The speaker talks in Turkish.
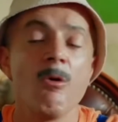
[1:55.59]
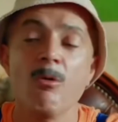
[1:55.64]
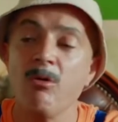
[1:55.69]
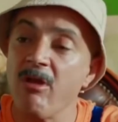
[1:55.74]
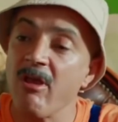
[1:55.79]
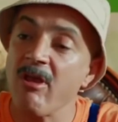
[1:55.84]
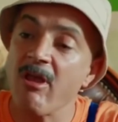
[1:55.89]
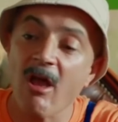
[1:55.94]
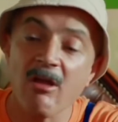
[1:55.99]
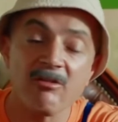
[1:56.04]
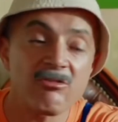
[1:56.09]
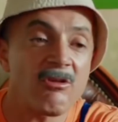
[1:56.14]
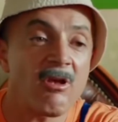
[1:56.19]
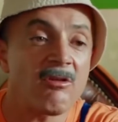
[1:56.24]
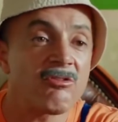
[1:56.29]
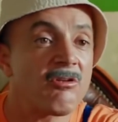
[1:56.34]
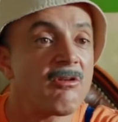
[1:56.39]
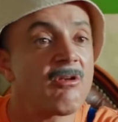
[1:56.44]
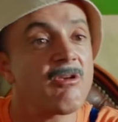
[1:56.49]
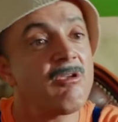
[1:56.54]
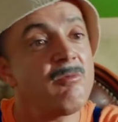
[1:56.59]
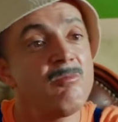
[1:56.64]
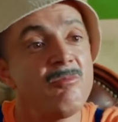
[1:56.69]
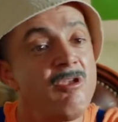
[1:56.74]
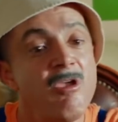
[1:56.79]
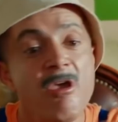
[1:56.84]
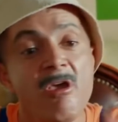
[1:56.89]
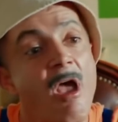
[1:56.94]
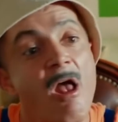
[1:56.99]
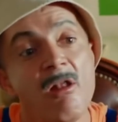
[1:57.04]
Oraya gelsen sana kim
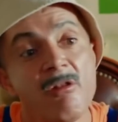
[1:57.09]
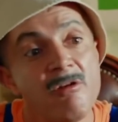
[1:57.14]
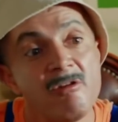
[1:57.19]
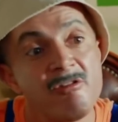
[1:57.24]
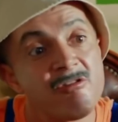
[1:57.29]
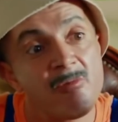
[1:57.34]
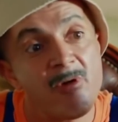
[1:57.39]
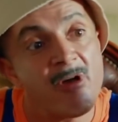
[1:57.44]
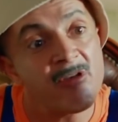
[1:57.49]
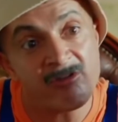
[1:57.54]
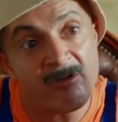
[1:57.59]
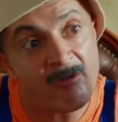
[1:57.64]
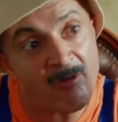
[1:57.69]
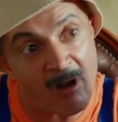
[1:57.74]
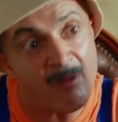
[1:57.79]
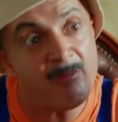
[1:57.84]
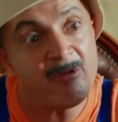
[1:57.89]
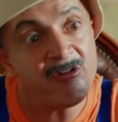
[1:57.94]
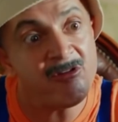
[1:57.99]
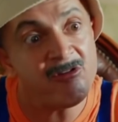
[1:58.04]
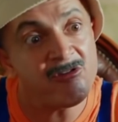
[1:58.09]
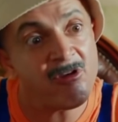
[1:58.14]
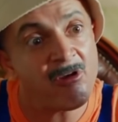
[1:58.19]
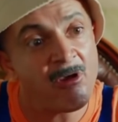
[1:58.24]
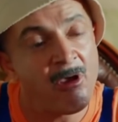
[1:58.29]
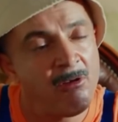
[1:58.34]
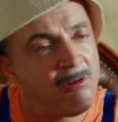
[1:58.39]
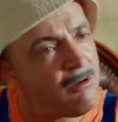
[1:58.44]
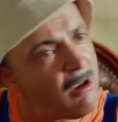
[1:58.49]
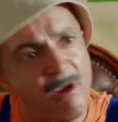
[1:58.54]
niye geldin acaba sen var mı diyecek.
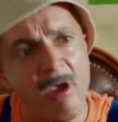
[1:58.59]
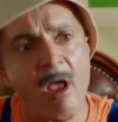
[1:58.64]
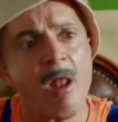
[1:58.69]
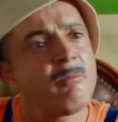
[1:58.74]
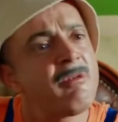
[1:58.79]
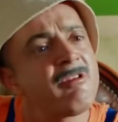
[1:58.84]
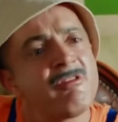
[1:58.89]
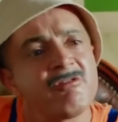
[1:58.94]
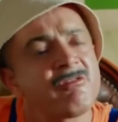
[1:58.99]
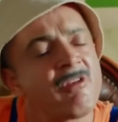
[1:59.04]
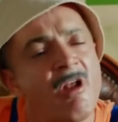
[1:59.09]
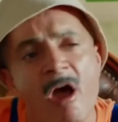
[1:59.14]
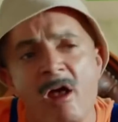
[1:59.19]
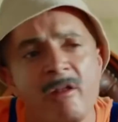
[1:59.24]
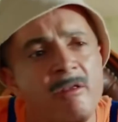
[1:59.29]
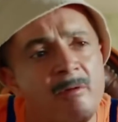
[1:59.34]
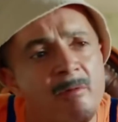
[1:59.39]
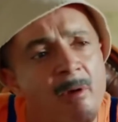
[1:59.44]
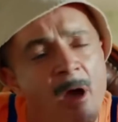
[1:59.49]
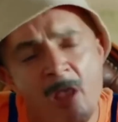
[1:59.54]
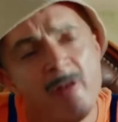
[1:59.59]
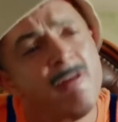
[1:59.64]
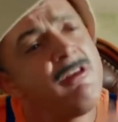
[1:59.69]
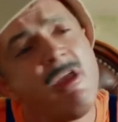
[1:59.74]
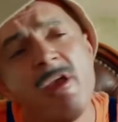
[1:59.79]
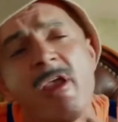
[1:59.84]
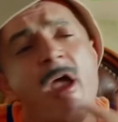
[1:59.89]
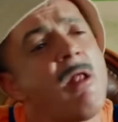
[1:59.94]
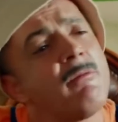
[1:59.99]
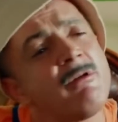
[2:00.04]
Niye gelmedin sen? Hadi ama niye